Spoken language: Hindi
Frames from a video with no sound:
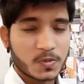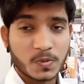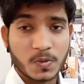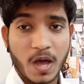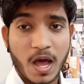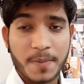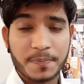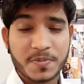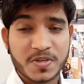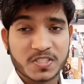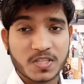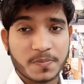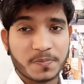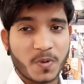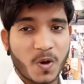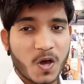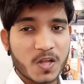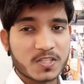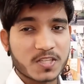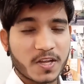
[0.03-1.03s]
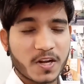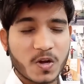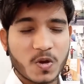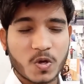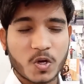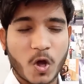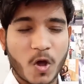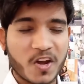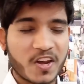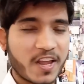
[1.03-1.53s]
तो आप में से बहुत सारे
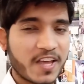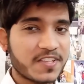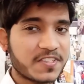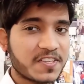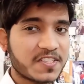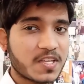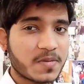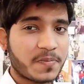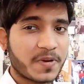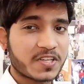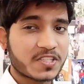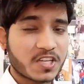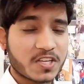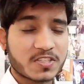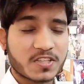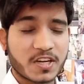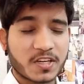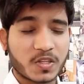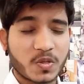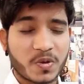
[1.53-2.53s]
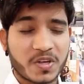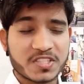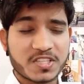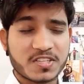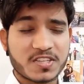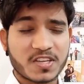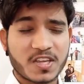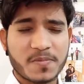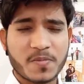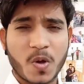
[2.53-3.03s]
लोग ऑनलाइन चीजें परचेस करते होंगे
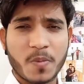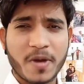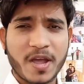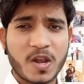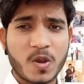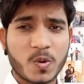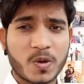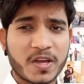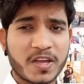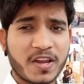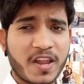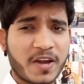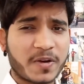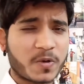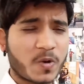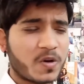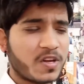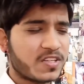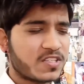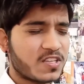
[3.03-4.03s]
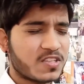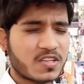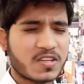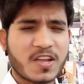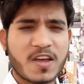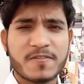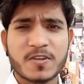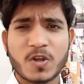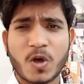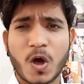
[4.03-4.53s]
जैसे कि मोबाइल हो गए इलेक्ट्रॉनिक चीजें
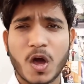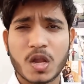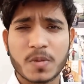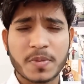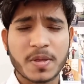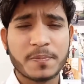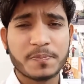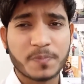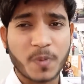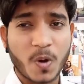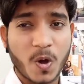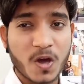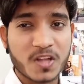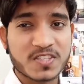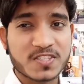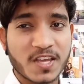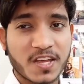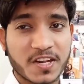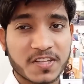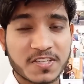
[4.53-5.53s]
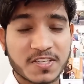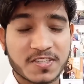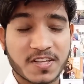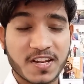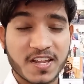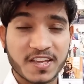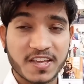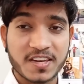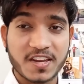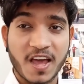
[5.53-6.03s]
या फिर और भी बहुत सारी
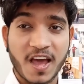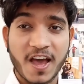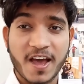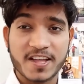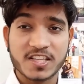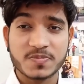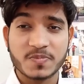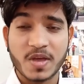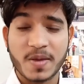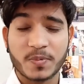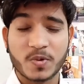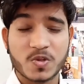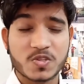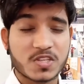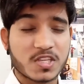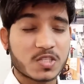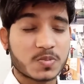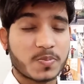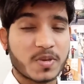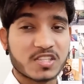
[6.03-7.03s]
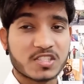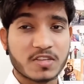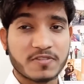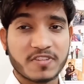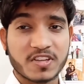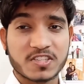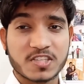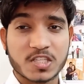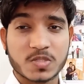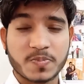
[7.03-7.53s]
चीजें लेकिन आज मैं आपको जिस
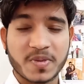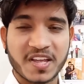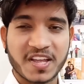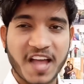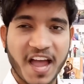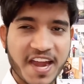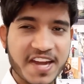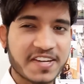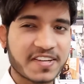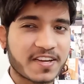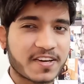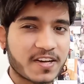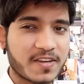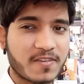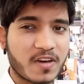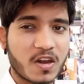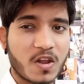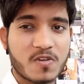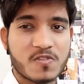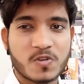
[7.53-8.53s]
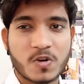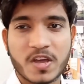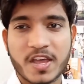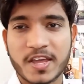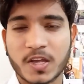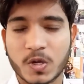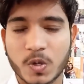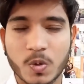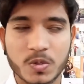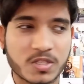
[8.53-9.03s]
स्पेसिफिक चीज पर गाइड करने वाला हूँ वो
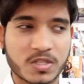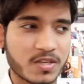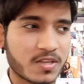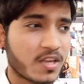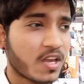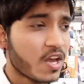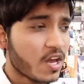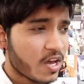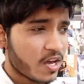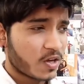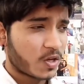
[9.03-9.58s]
है क्लोथिंग